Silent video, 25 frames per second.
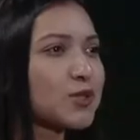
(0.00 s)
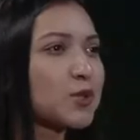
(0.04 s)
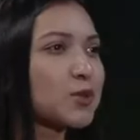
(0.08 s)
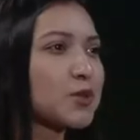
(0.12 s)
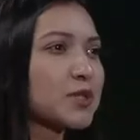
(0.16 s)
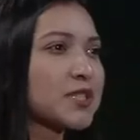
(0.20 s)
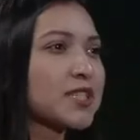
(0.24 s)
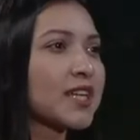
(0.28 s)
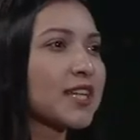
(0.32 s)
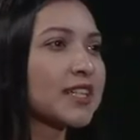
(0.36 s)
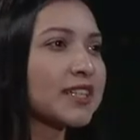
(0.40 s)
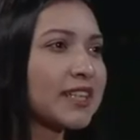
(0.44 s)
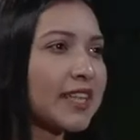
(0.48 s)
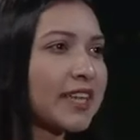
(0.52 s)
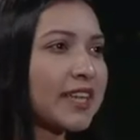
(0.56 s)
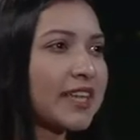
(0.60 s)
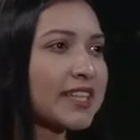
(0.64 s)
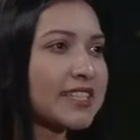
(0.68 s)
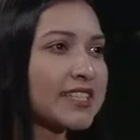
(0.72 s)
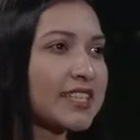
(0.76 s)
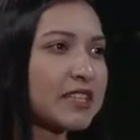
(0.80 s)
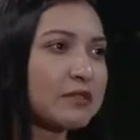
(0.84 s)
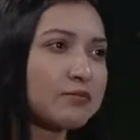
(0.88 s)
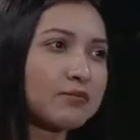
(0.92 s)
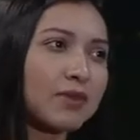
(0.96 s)
সোচ্চার
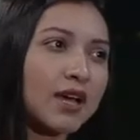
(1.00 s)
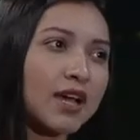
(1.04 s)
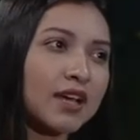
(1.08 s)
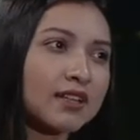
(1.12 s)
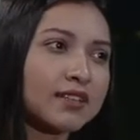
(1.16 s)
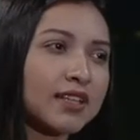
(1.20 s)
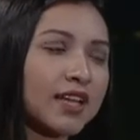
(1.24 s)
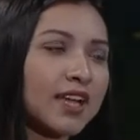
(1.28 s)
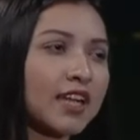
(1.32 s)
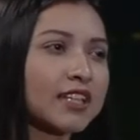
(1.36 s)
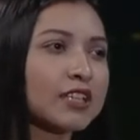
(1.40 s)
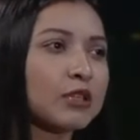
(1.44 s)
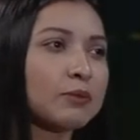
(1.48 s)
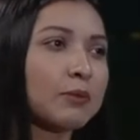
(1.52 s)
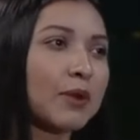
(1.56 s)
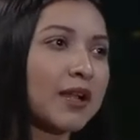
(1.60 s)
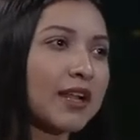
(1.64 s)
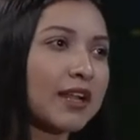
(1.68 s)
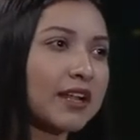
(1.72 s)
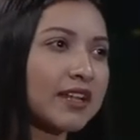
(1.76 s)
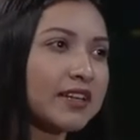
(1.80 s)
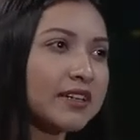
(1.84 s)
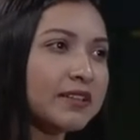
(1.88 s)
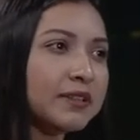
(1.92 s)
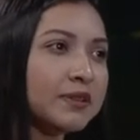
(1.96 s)
থেকেছেন বা দেখাতে
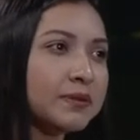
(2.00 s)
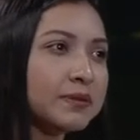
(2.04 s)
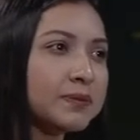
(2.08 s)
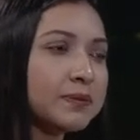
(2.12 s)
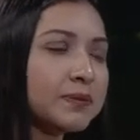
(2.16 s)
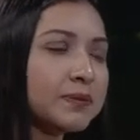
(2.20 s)
পারলেন